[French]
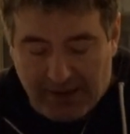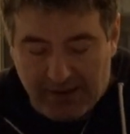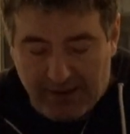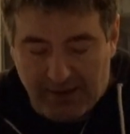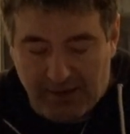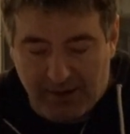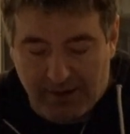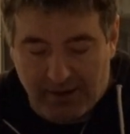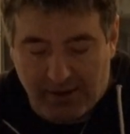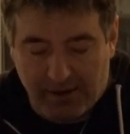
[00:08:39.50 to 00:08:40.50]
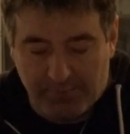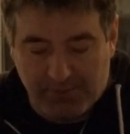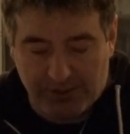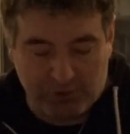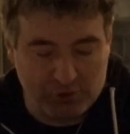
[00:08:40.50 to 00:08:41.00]
Euh,
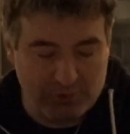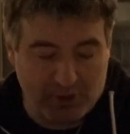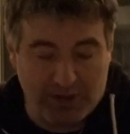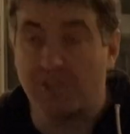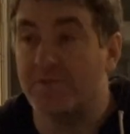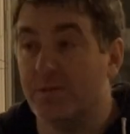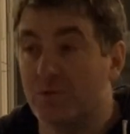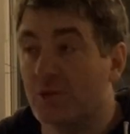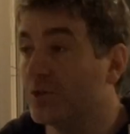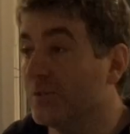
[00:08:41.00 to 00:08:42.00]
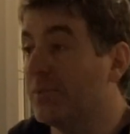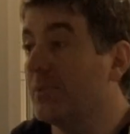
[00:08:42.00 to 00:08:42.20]
bien entendu, Montréal Java User Group.